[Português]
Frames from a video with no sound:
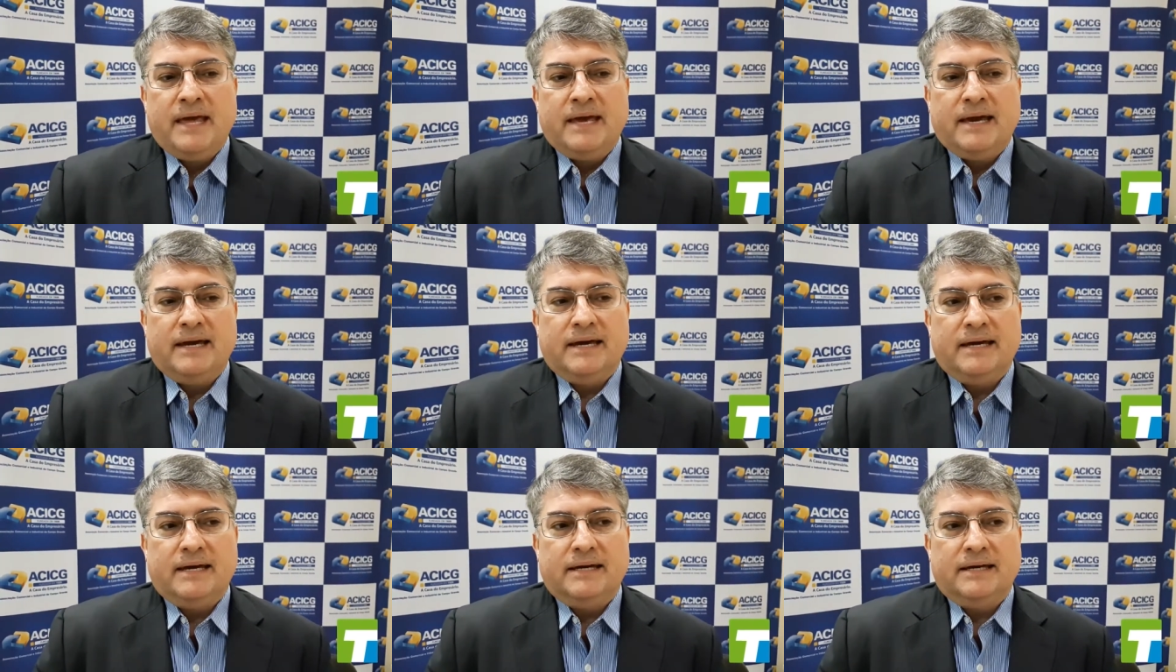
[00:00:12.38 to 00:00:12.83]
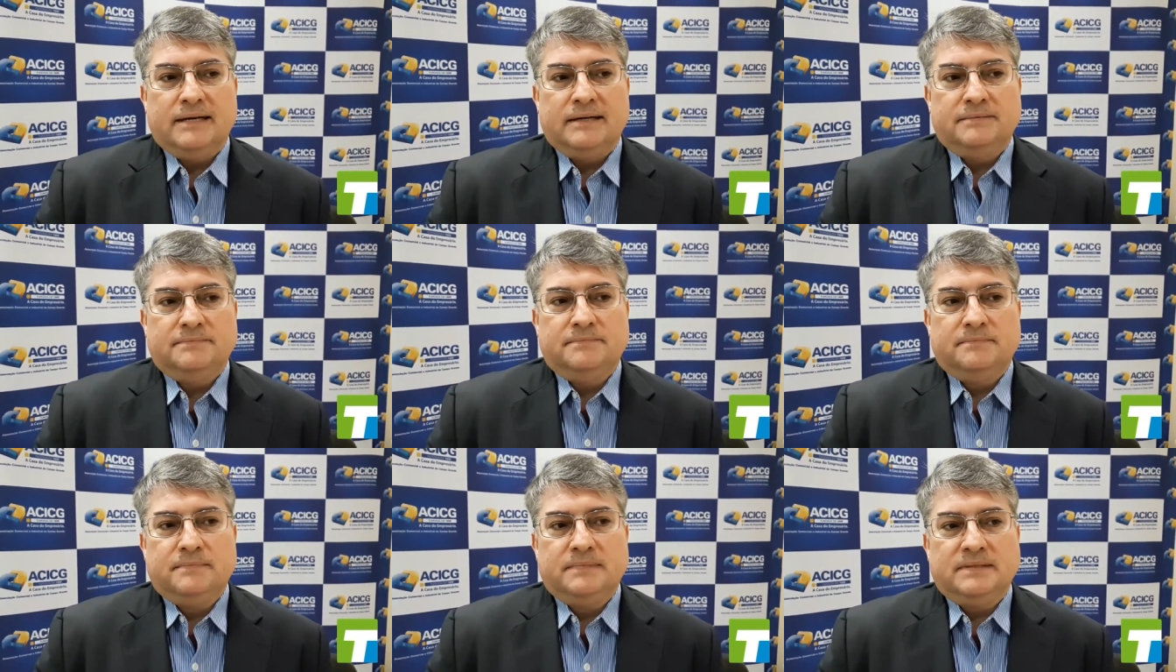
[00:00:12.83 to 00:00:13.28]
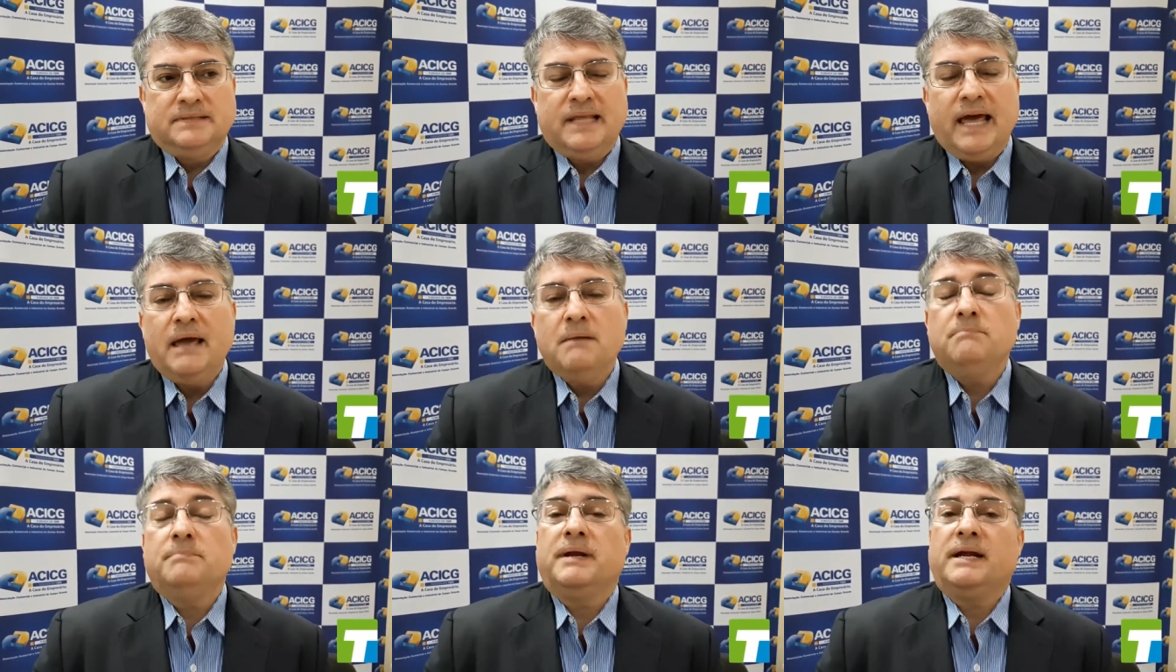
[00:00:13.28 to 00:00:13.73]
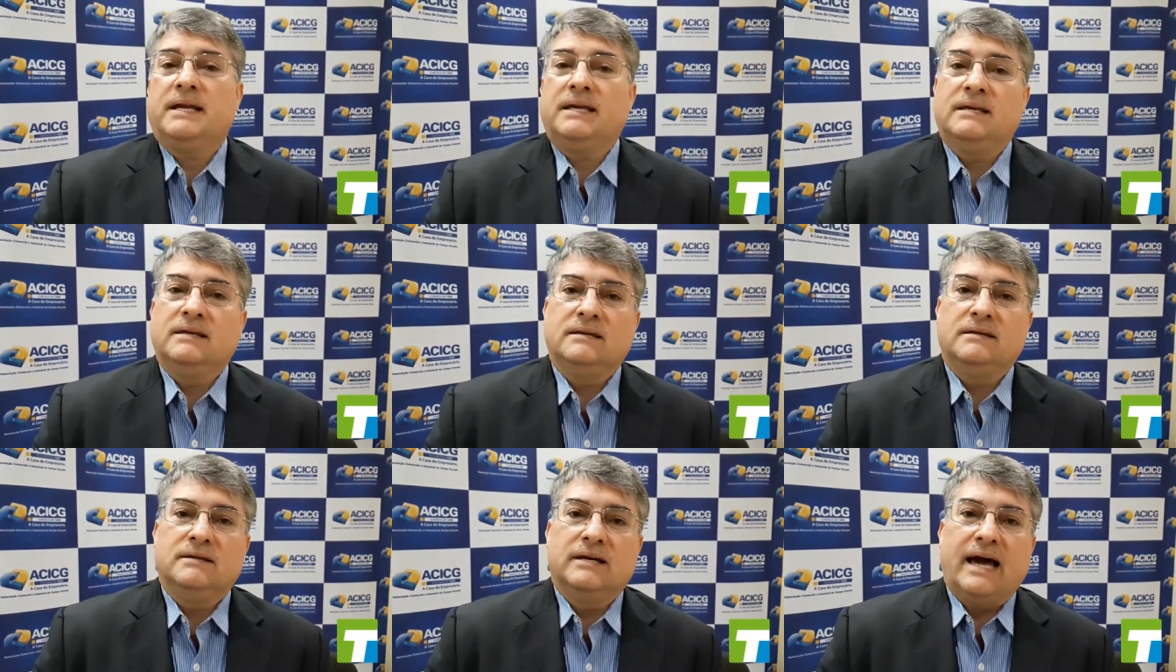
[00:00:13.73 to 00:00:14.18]
é, tem para
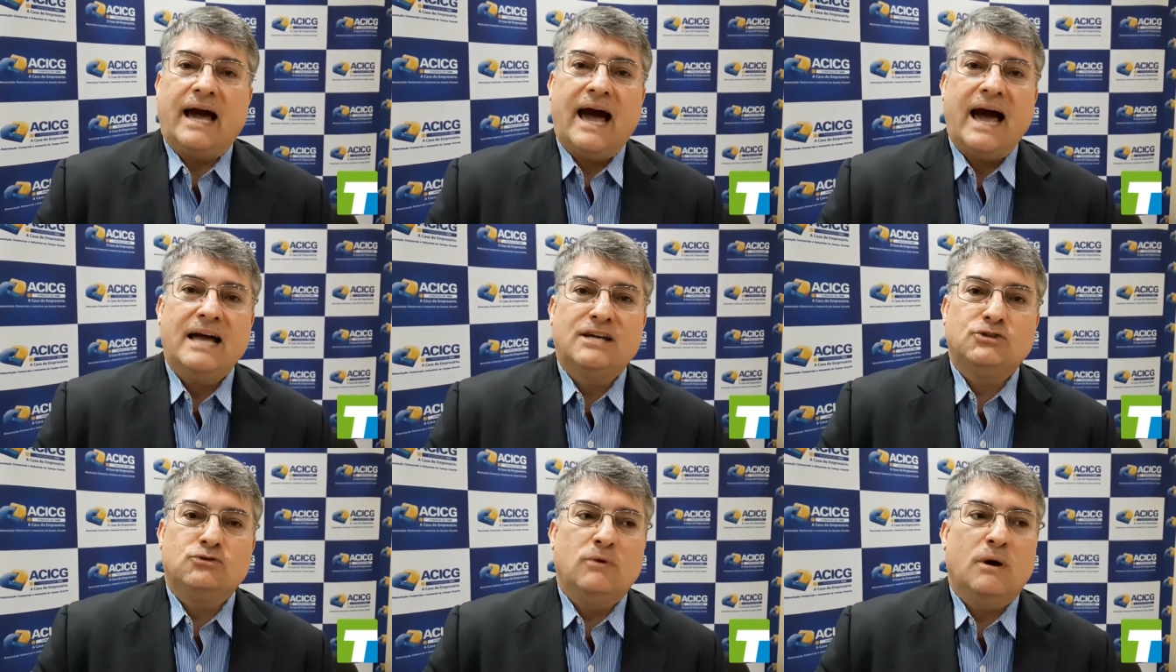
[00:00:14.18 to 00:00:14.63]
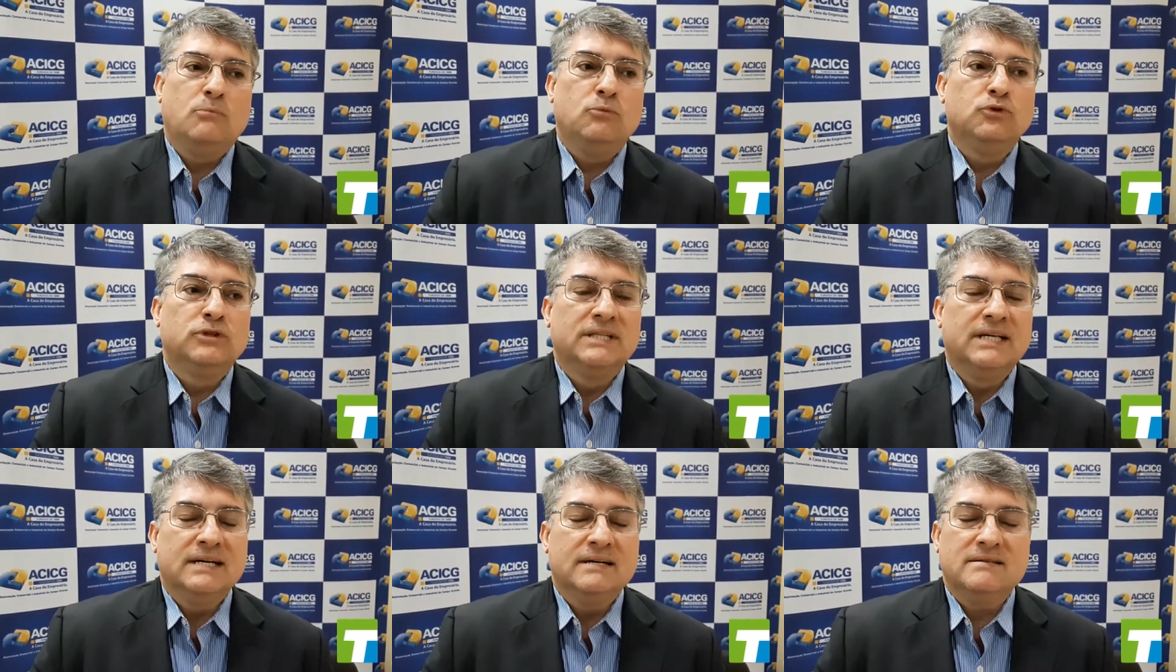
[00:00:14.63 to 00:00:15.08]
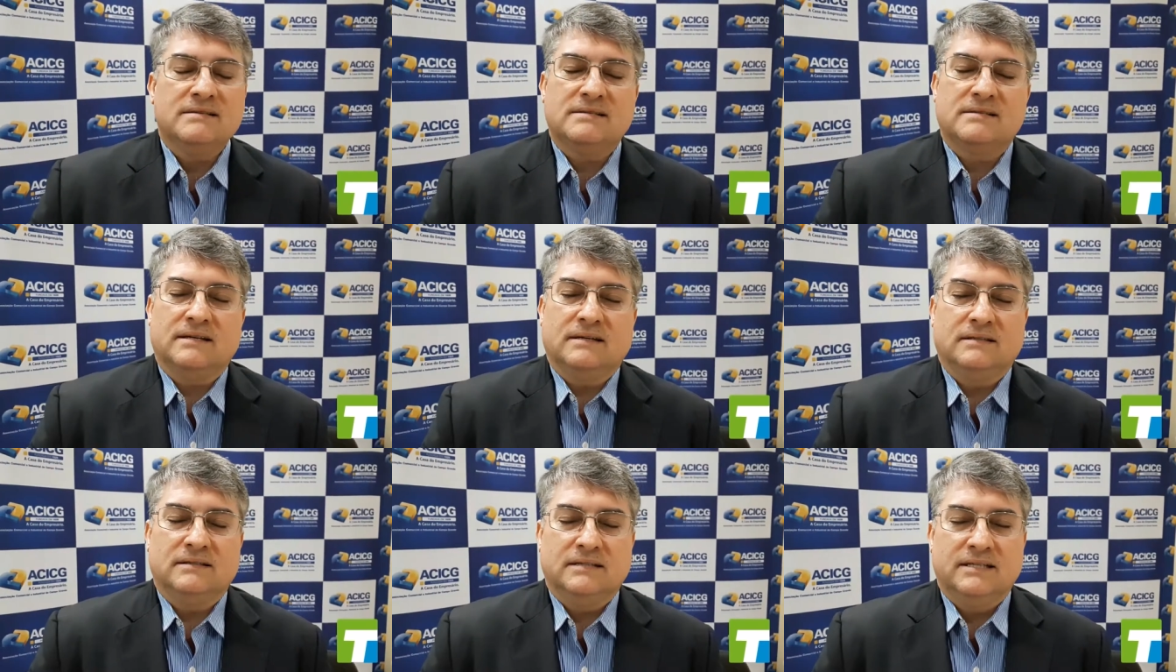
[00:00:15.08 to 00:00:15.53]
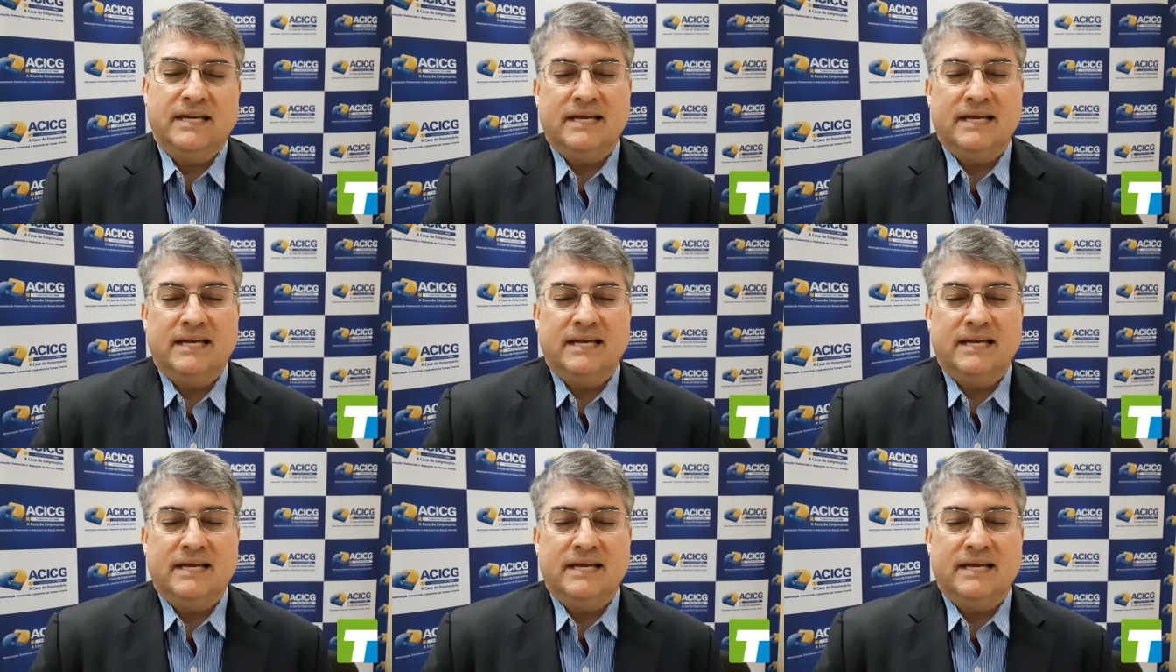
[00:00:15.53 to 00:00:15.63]
que haja uma mudança,